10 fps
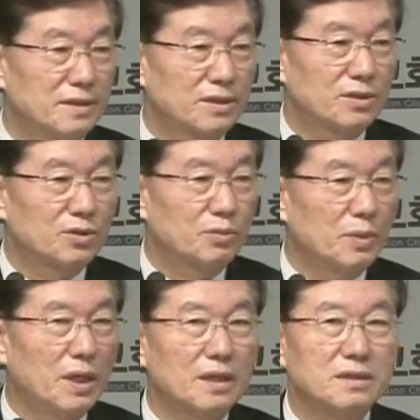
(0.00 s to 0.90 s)
결코
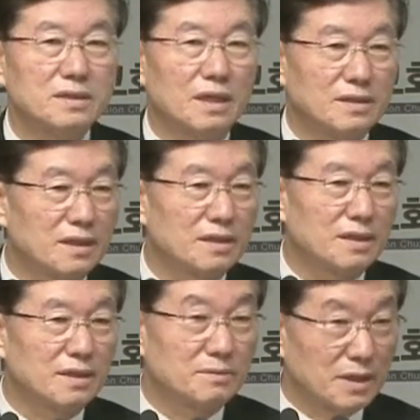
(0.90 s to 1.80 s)
빼앗기지
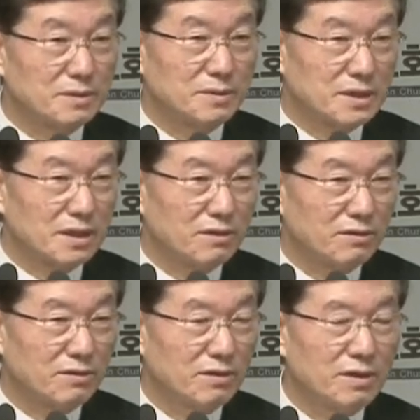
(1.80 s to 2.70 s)
아니하리라 이 말씀
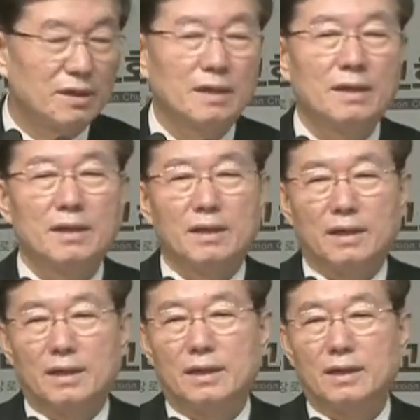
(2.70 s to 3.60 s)
있잖아요.
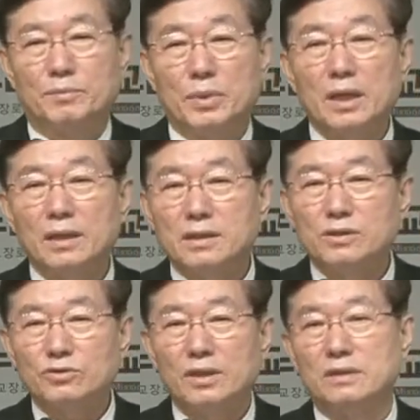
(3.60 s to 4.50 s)
아 빼앗길
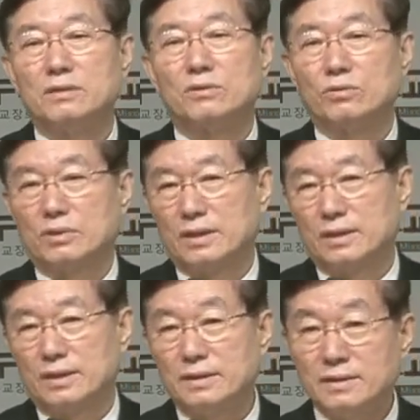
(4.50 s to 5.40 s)
수가 있는
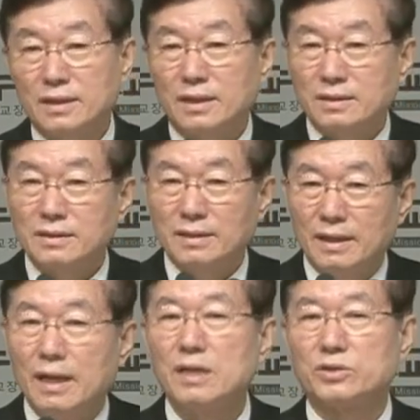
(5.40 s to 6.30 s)
거구나 하는 생각을
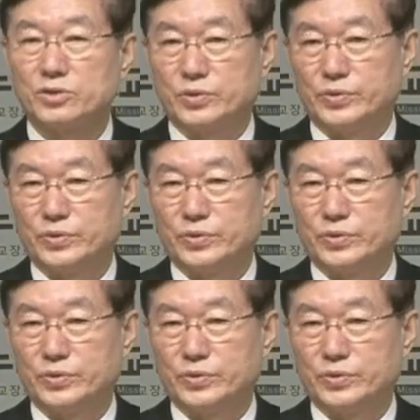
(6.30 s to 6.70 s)
한 거죠.